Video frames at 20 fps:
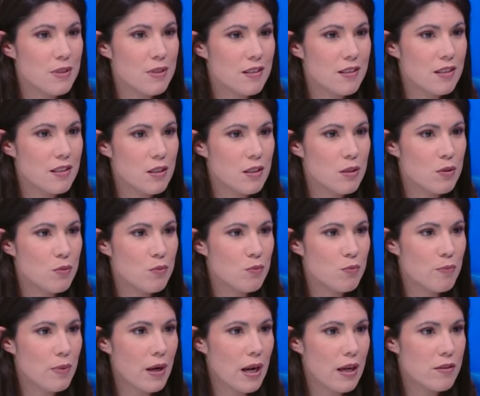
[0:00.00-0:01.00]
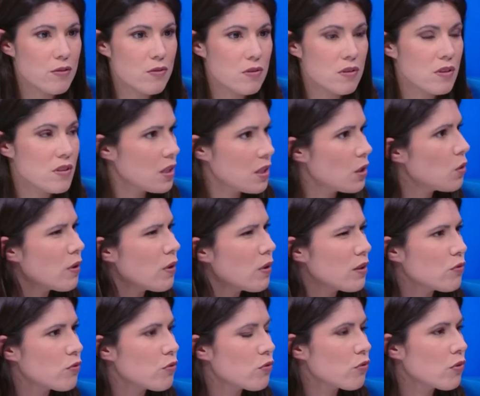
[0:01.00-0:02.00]
que tinha um prazo de 5
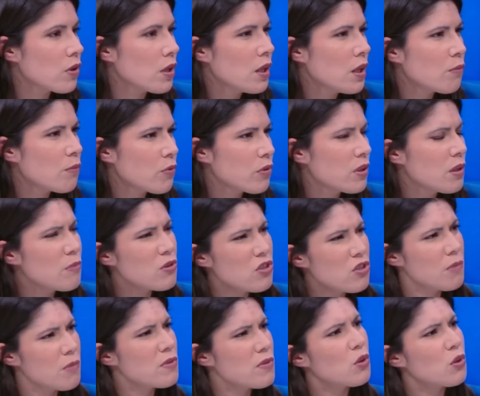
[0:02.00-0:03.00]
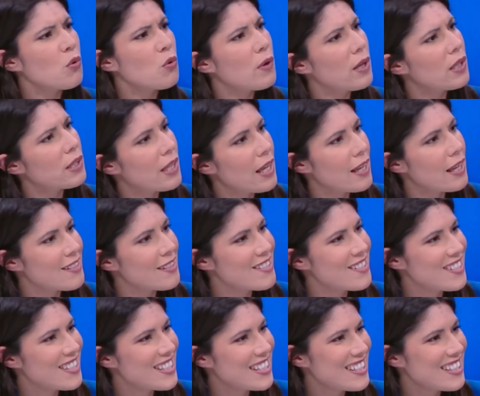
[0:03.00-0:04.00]
anos. Portanto, imaginamos a crueldade
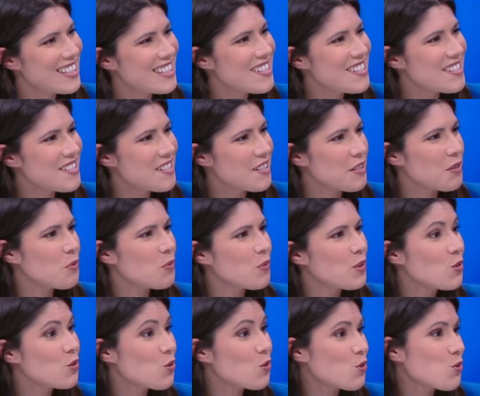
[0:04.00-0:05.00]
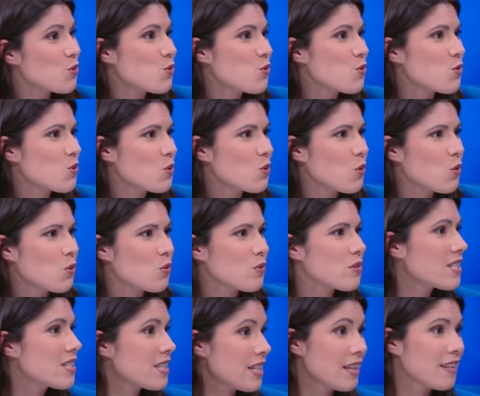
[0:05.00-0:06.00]
dizer a um idoso com
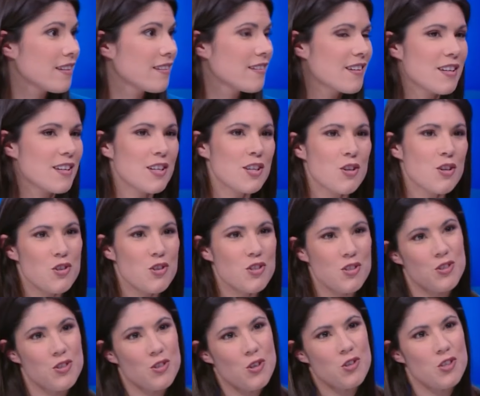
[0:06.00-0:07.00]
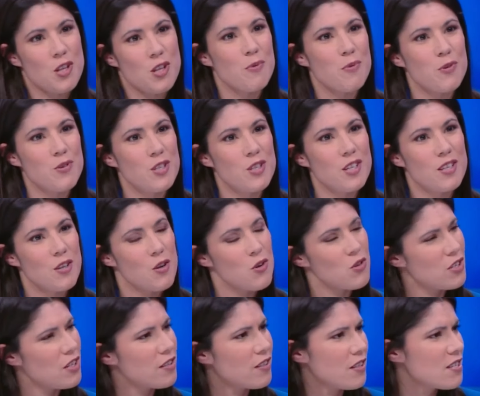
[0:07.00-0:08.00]
70 que só está protegido até aos
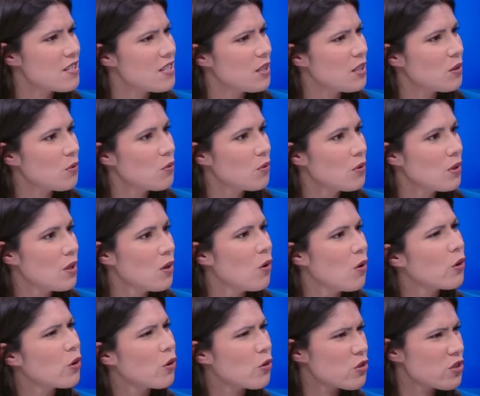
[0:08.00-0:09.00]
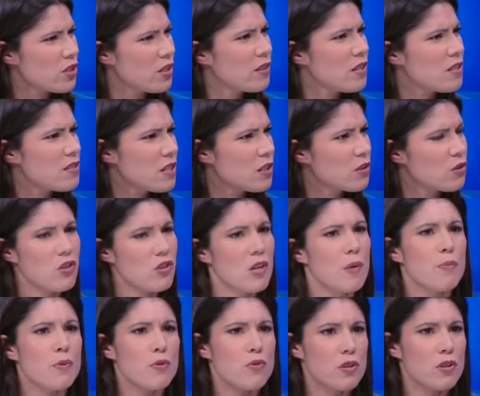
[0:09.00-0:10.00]
75 ou que aos 75 só está
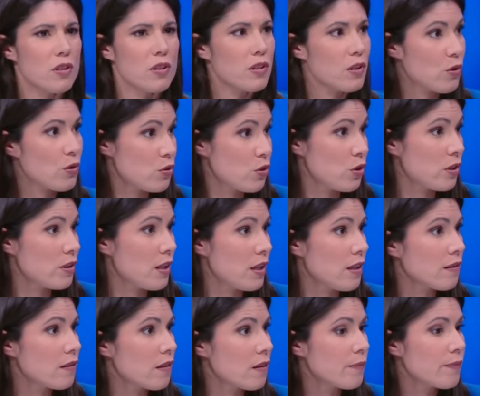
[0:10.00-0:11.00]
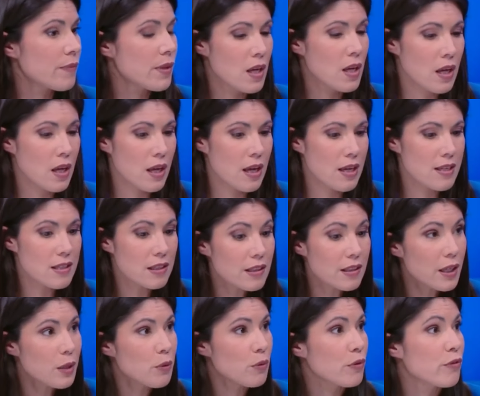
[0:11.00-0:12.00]
protegido até aos 80. Essa
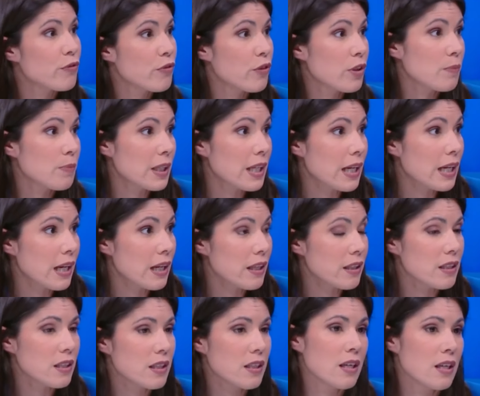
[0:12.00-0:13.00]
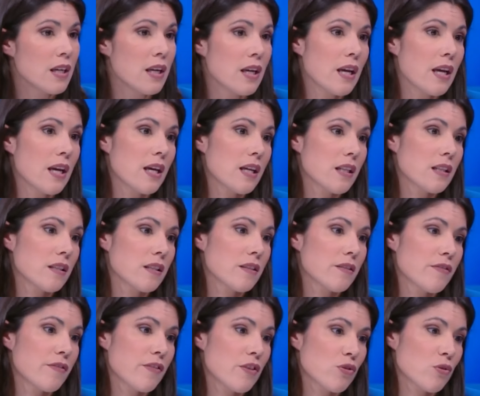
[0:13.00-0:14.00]
lei, quando foi aplicada, ela
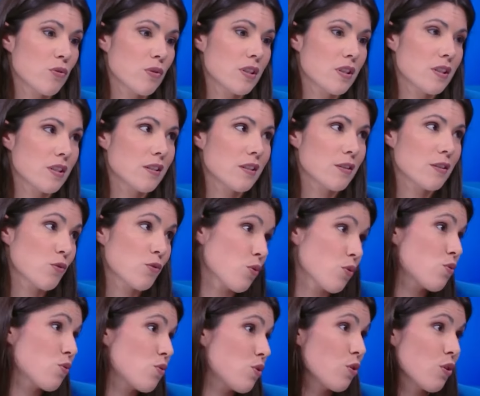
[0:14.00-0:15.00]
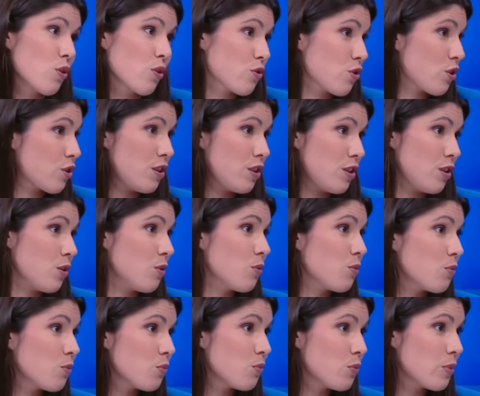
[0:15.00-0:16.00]
fez com que todos os idosos que
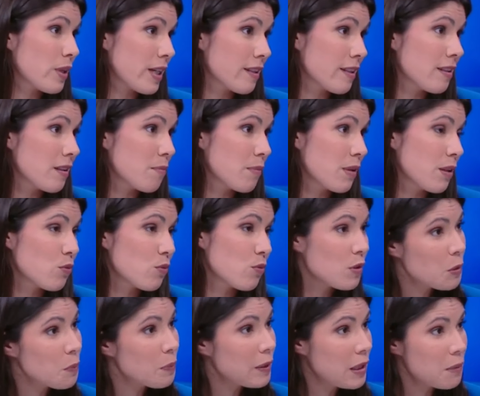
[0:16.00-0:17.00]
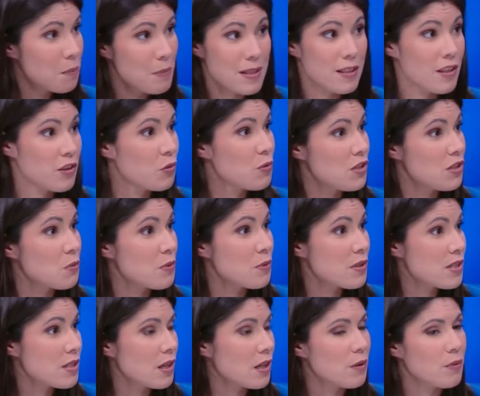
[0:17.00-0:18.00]
tinham um arrendamento, independentemente da sua
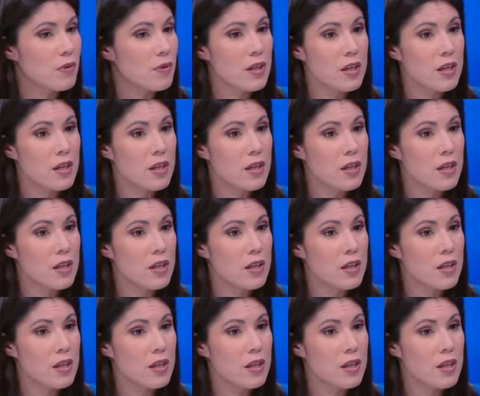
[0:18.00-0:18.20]
situação,